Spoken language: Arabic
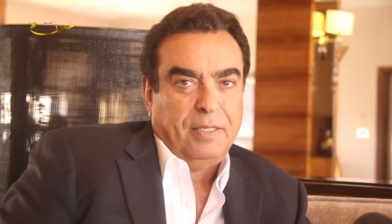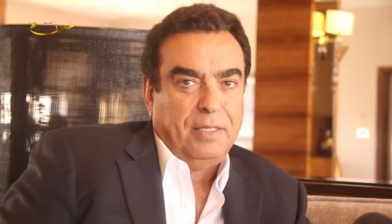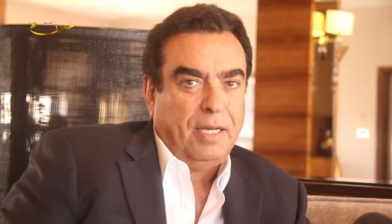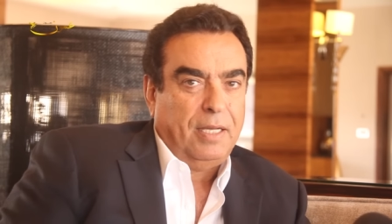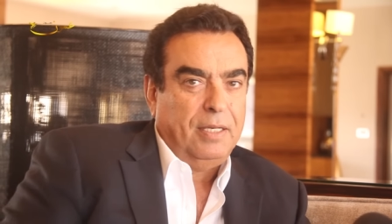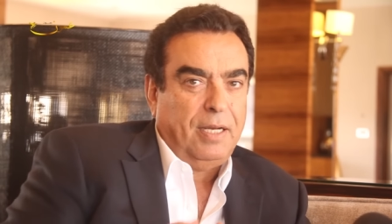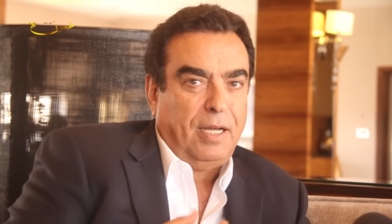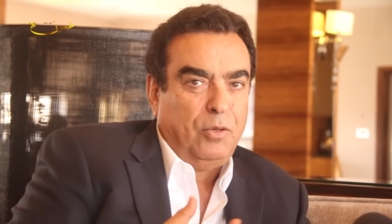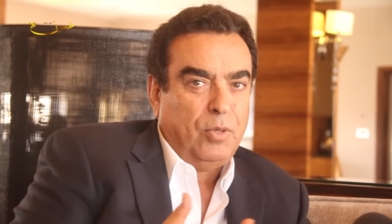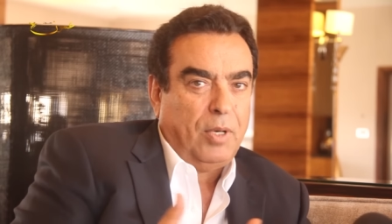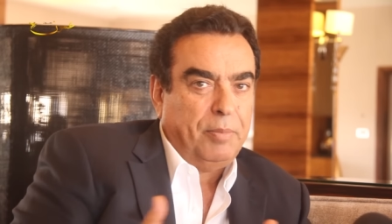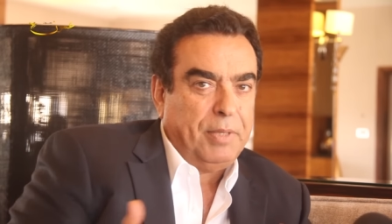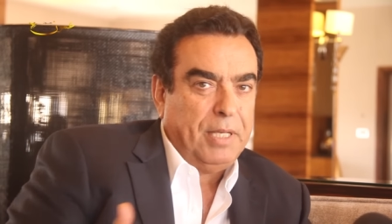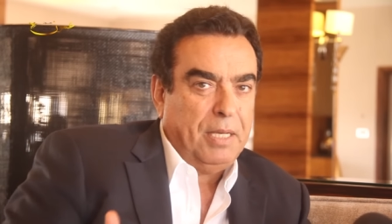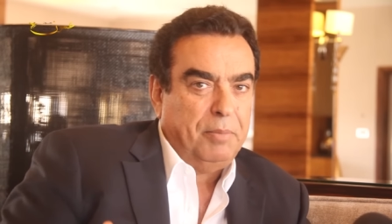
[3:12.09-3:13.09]
يعني نحن
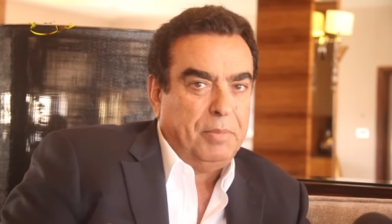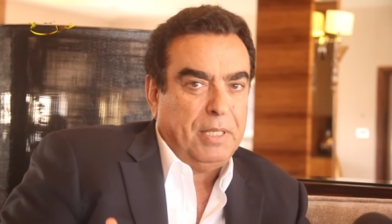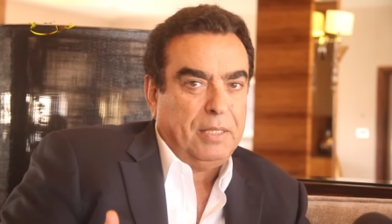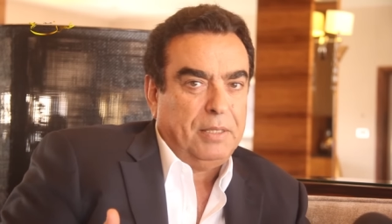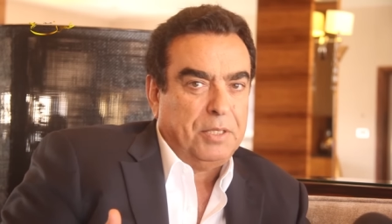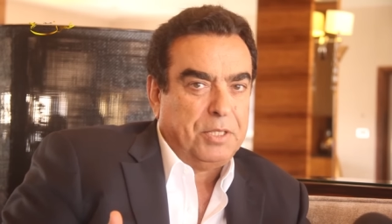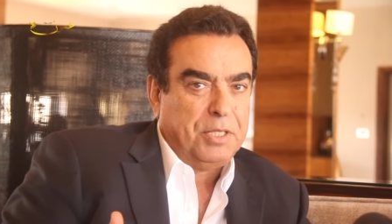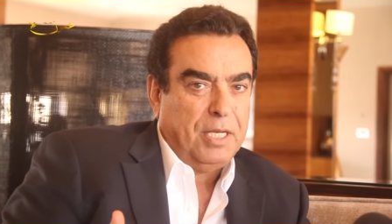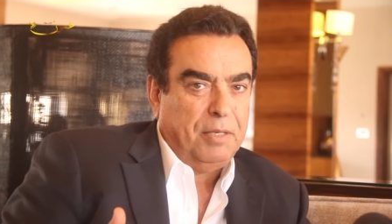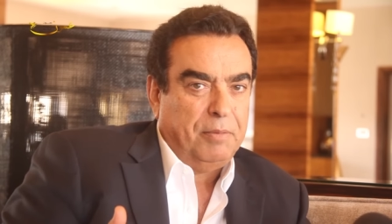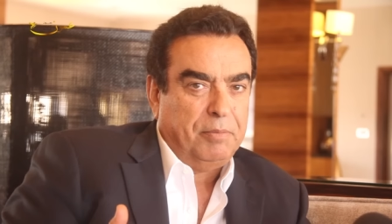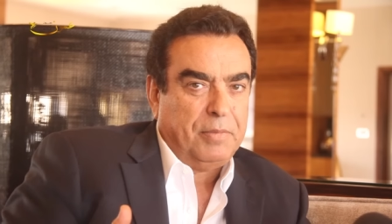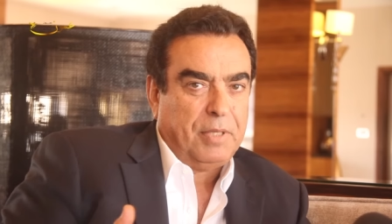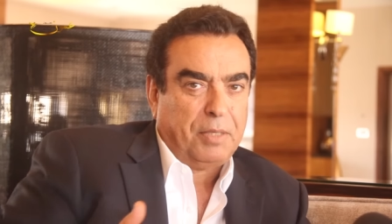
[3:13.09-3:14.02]
أبناء بلاد الشام